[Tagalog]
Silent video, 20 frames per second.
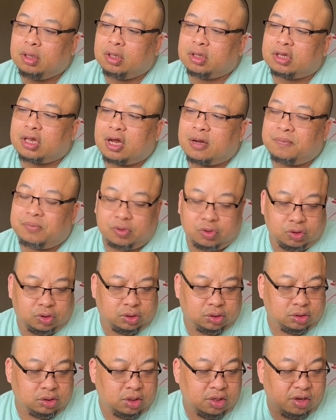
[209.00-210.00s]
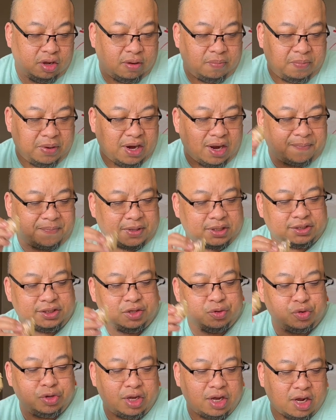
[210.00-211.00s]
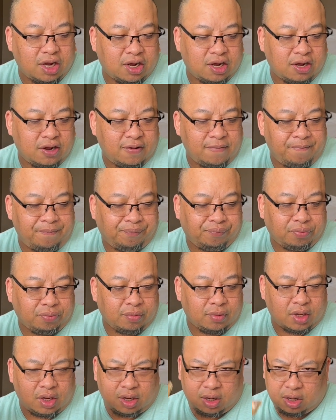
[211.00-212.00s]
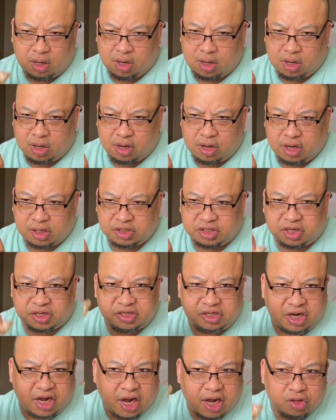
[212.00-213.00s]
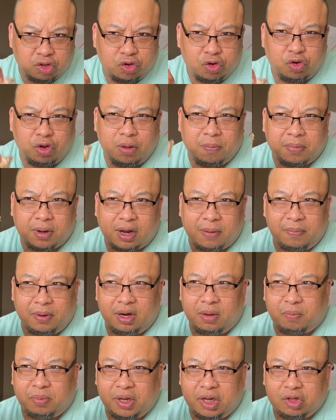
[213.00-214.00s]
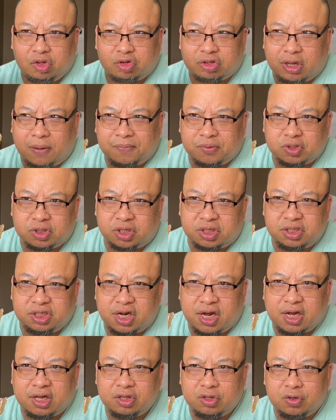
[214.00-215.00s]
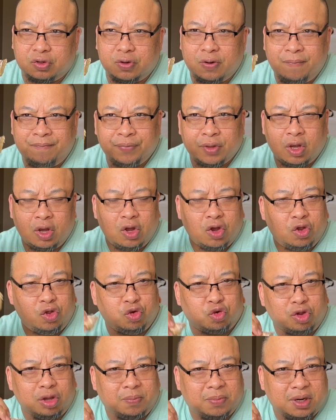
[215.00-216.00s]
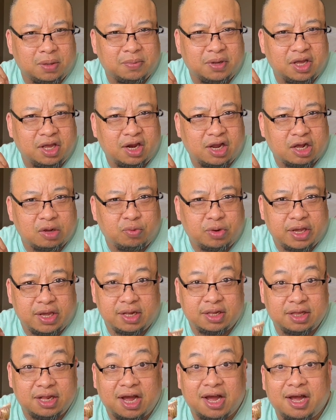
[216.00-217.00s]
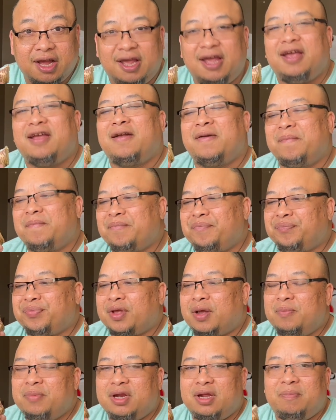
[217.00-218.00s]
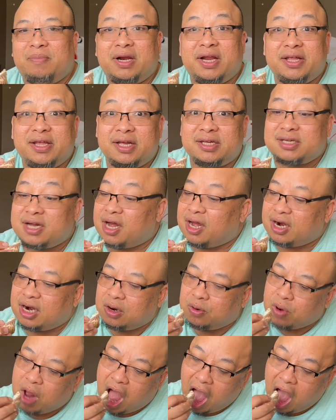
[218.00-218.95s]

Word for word: Tapos, pinapaksiw niya, uh, sarsyado yung iba, piniprito, tapos sarsyado. Yung iba naman ginagawa niyang daing. Binibalad niya sa araw.